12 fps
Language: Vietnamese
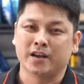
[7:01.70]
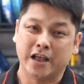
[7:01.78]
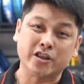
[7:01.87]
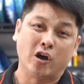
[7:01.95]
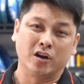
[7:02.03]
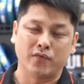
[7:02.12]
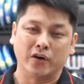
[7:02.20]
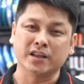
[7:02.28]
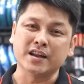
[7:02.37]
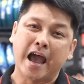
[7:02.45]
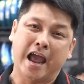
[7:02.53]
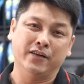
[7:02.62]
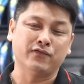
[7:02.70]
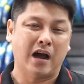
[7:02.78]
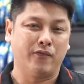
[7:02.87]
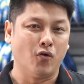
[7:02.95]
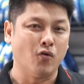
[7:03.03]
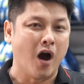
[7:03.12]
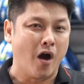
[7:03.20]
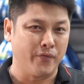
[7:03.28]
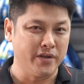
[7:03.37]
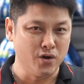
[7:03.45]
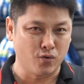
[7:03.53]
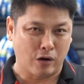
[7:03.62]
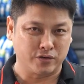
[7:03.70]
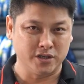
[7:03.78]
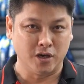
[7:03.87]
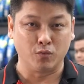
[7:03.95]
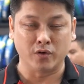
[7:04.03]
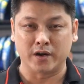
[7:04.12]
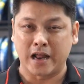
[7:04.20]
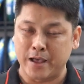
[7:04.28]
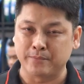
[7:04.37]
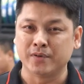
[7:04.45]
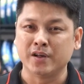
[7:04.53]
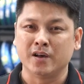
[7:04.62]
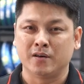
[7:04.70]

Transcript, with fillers: Để chọn được vỏ chính hãng và phù hợp với nhu cầu sử dụng của anh em